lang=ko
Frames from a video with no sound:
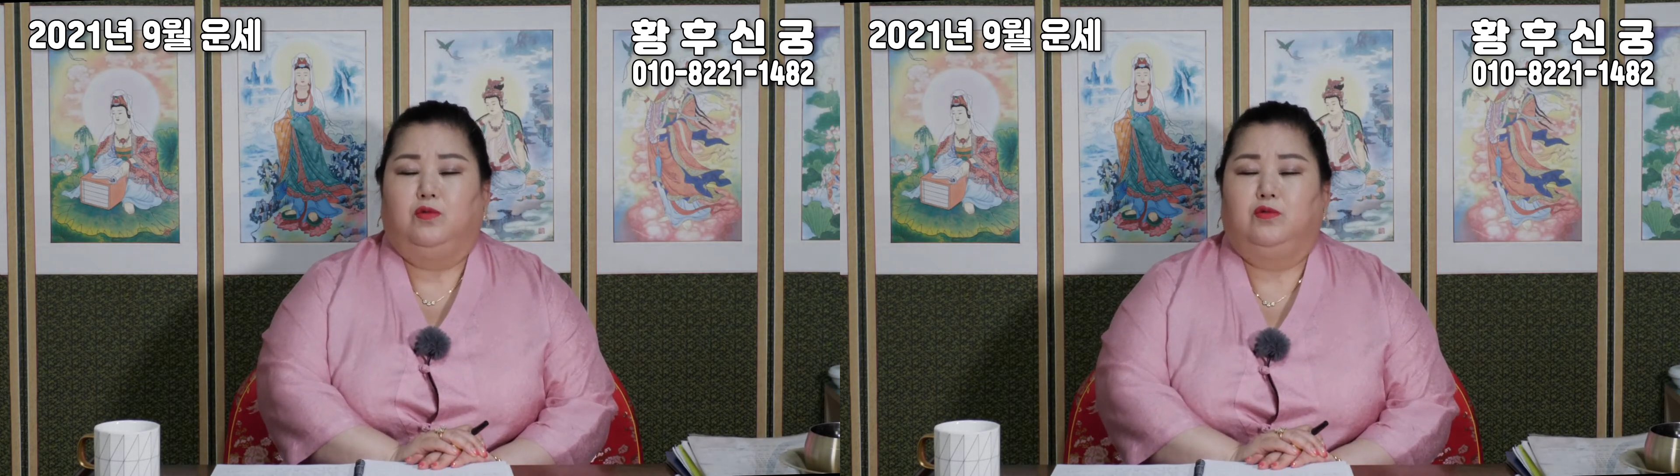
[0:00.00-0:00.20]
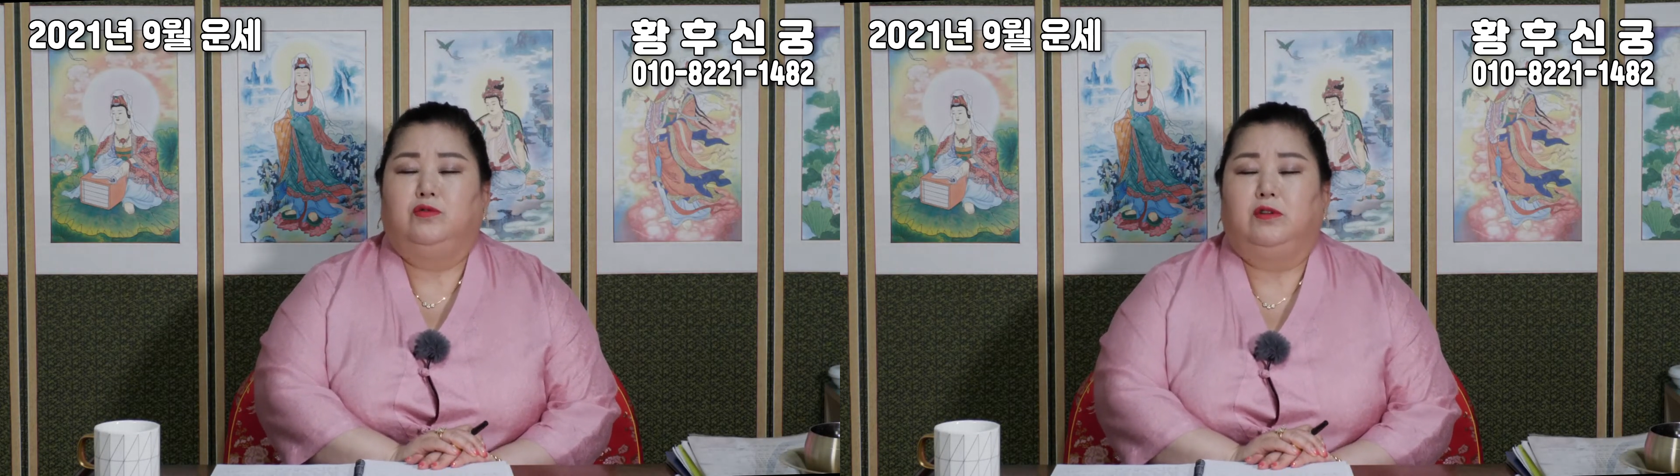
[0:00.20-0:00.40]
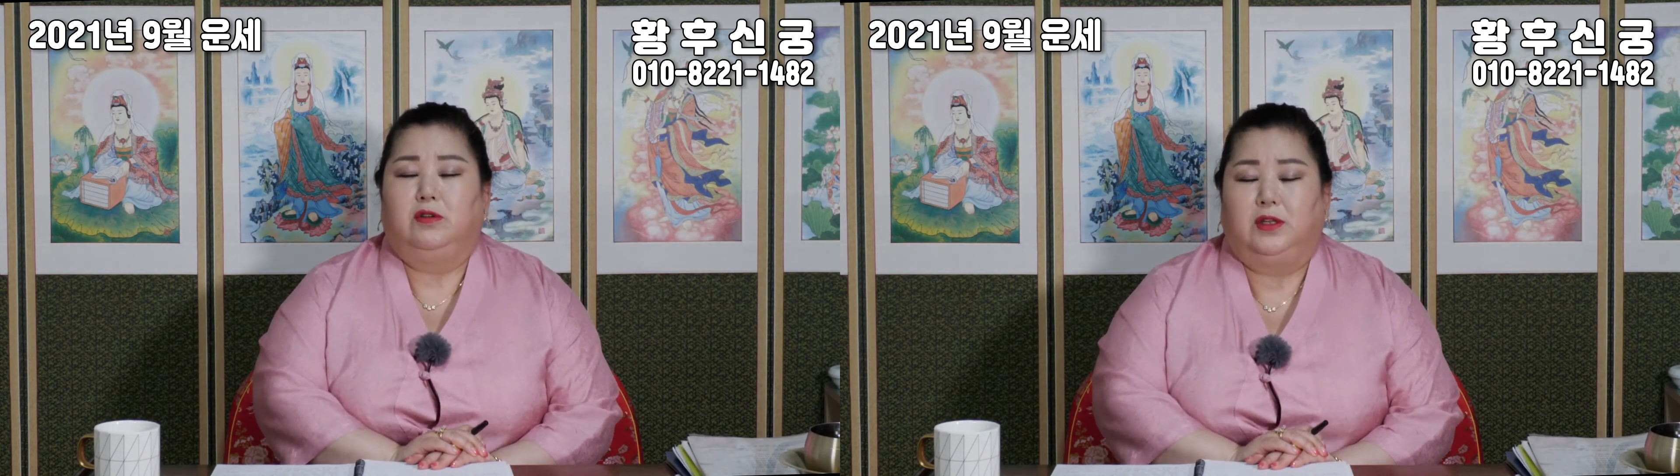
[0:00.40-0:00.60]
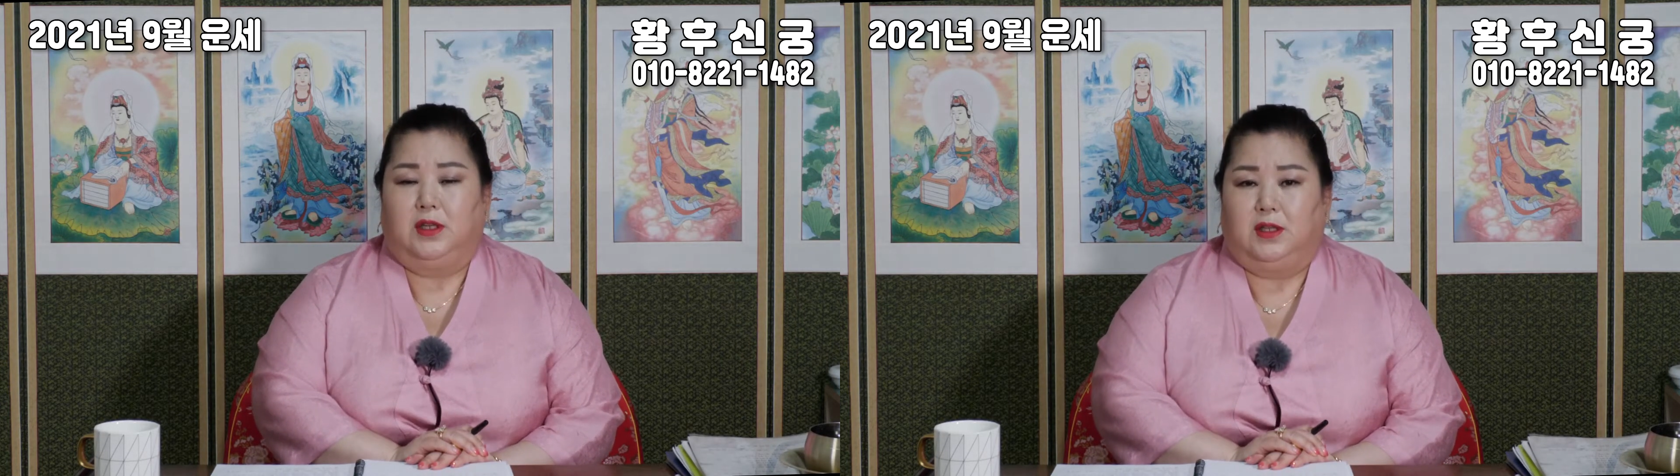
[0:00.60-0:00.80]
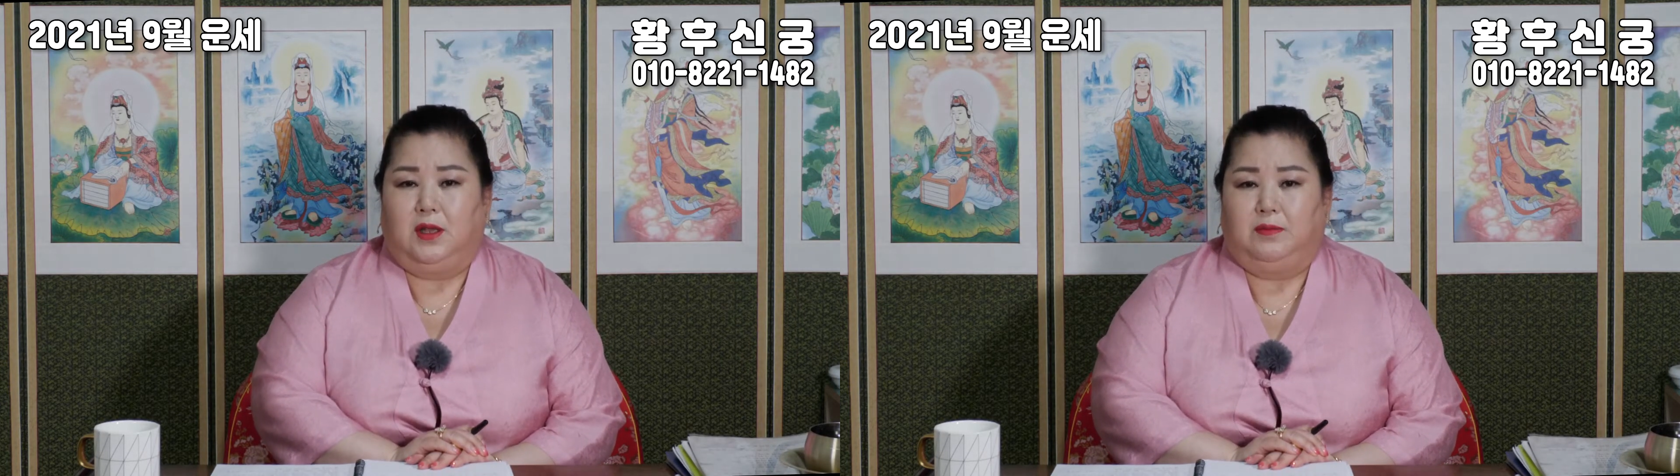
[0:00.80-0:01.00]
웃을
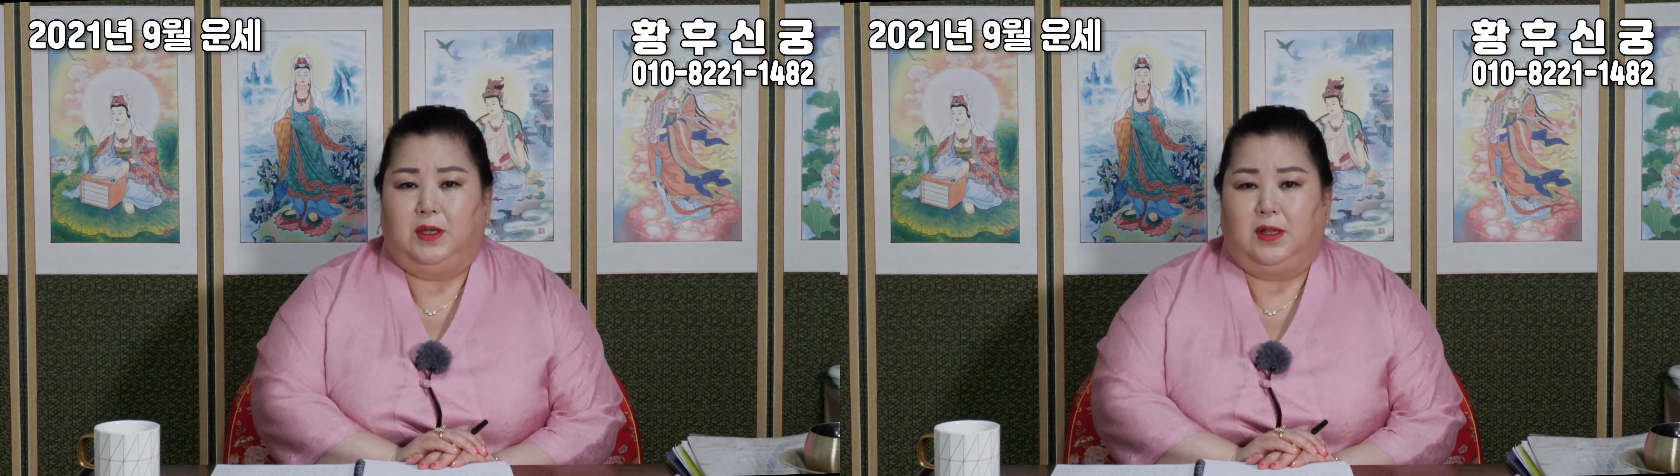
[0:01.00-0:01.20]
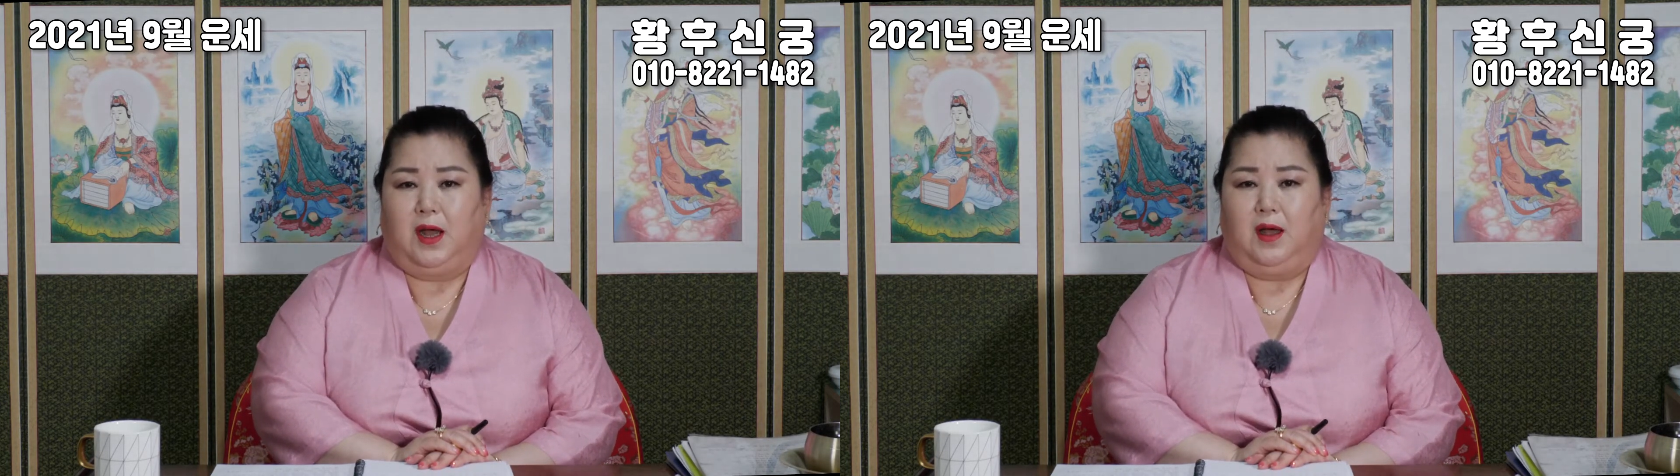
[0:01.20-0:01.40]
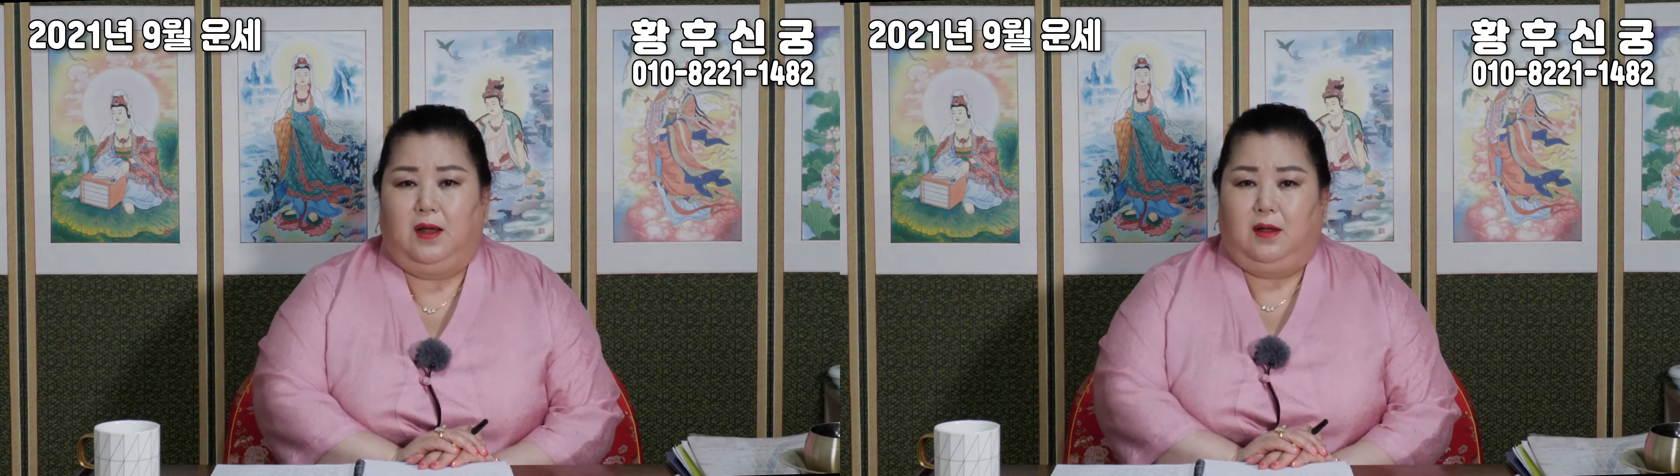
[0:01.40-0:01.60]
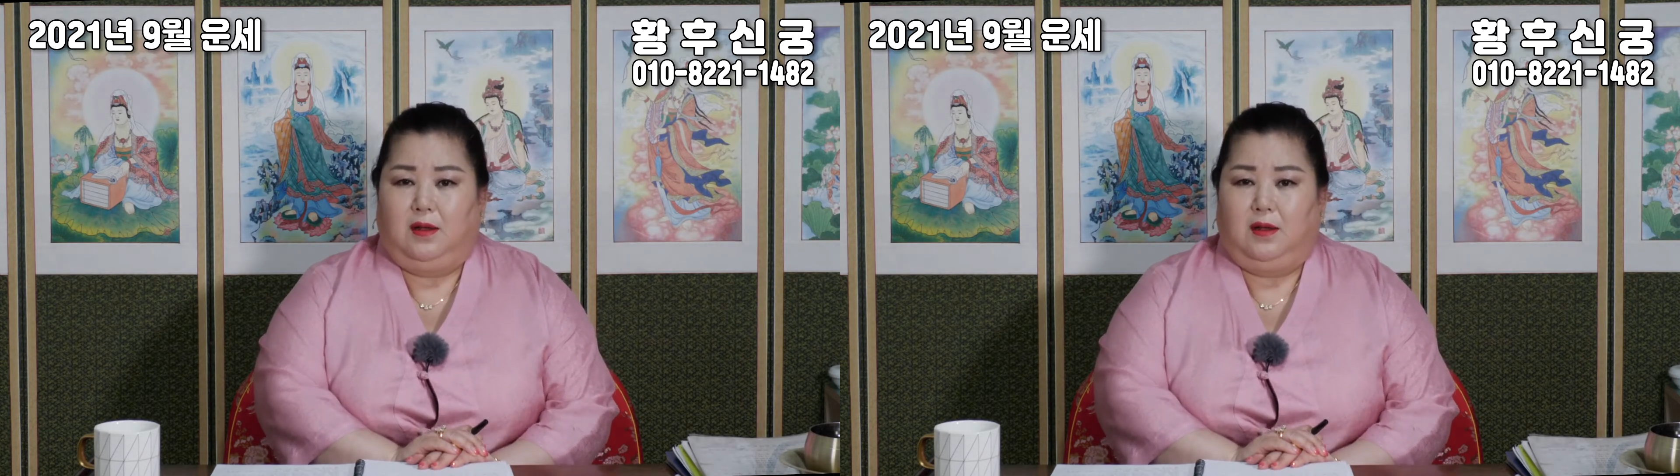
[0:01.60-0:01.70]
일이 있답니다.